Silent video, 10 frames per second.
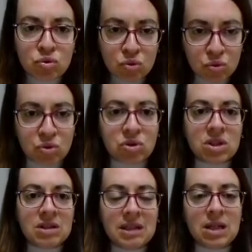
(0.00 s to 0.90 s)

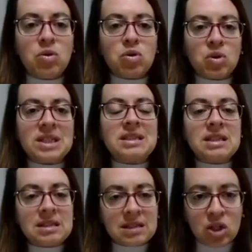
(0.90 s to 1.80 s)
Tutti dicono le
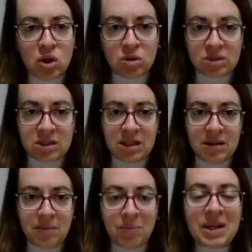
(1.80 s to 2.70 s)
stesse
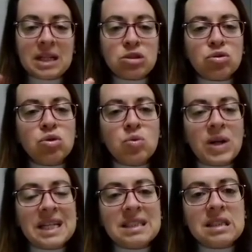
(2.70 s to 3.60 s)
cose, perché sono
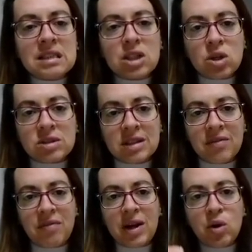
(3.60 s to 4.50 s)
quelle stesse cose
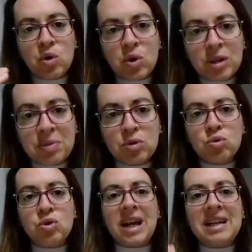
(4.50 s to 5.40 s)
che vengono
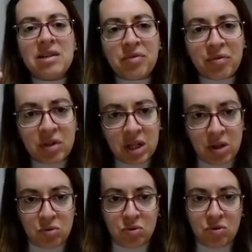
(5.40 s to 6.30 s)
ripetute
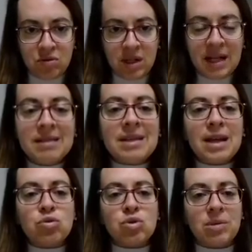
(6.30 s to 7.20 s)
all'infinito,
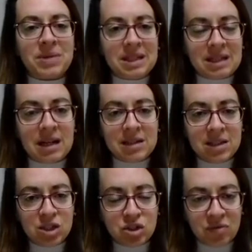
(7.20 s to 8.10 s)
tanto da penetrare
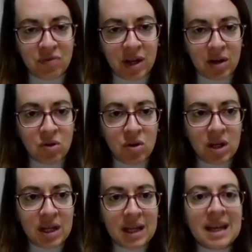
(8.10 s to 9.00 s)
nel cervello
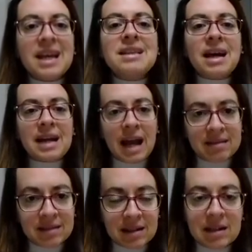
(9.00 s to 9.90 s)
e da
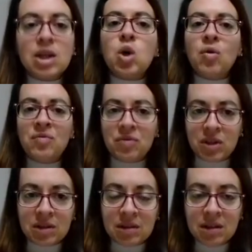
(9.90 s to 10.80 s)
renderli
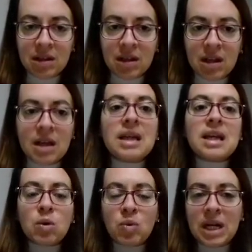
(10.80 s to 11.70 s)
convinti
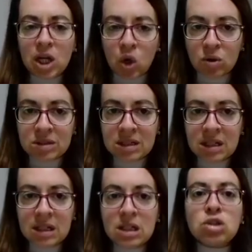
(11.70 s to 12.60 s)
che quelle
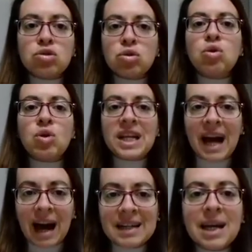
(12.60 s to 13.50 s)
cose sono
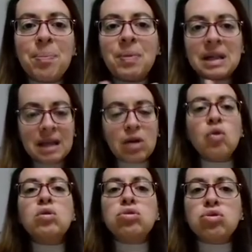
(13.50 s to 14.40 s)
reali e
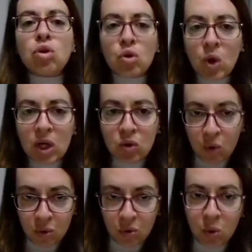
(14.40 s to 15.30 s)
appartengono solo a
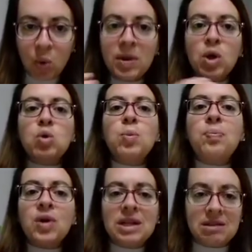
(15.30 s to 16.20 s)
loro come
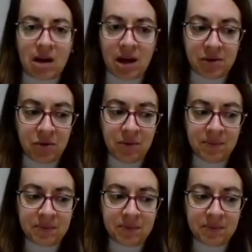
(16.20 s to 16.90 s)
gruppo elitario.